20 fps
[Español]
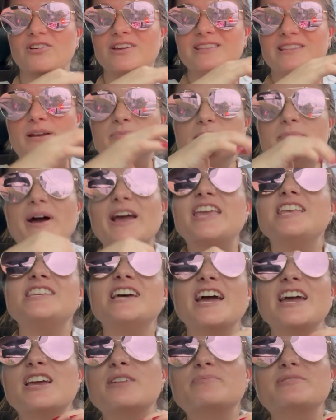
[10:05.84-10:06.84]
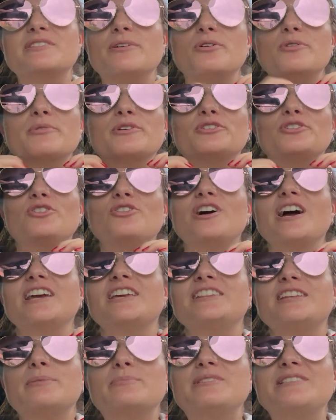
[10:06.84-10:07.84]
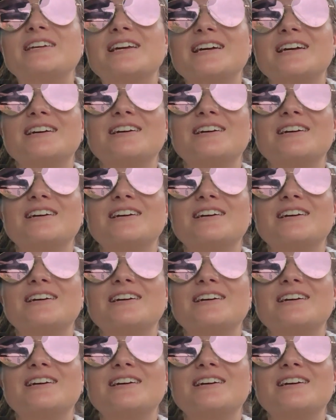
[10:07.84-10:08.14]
quitarme maquillaje que me está volviendo loca, quitarme este